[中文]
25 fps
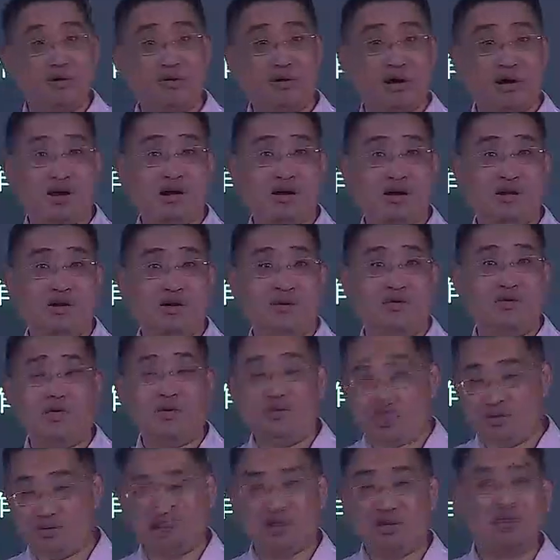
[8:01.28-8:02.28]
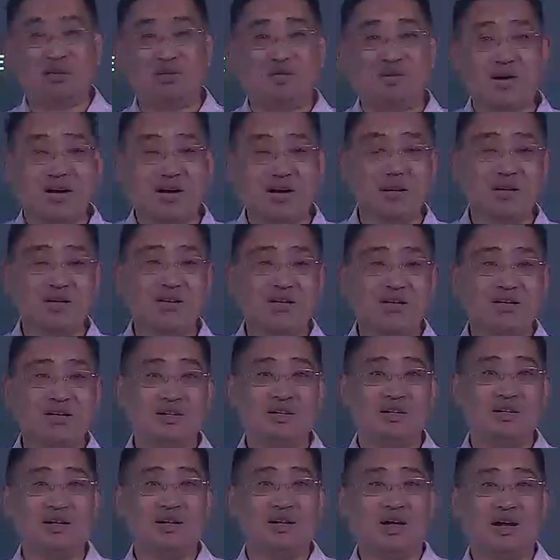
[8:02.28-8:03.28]
我为什么要走啊？啊！
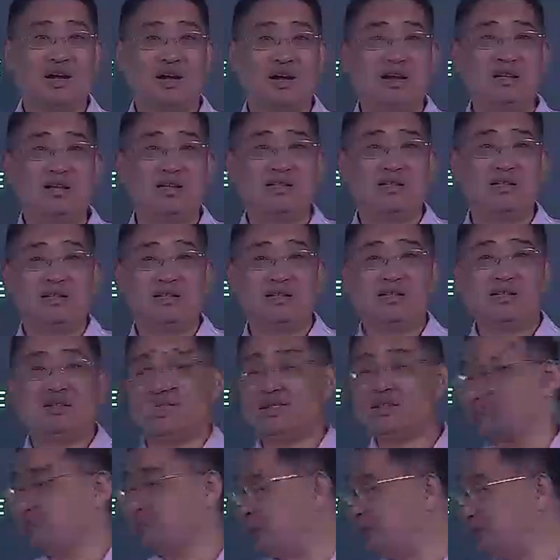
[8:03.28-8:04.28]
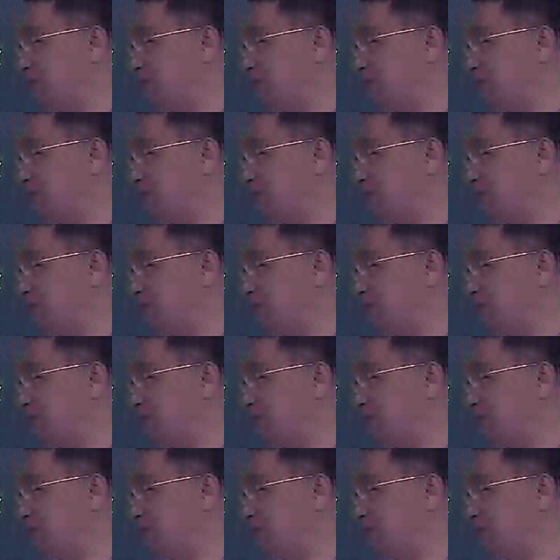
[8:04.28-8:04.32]
但是不利不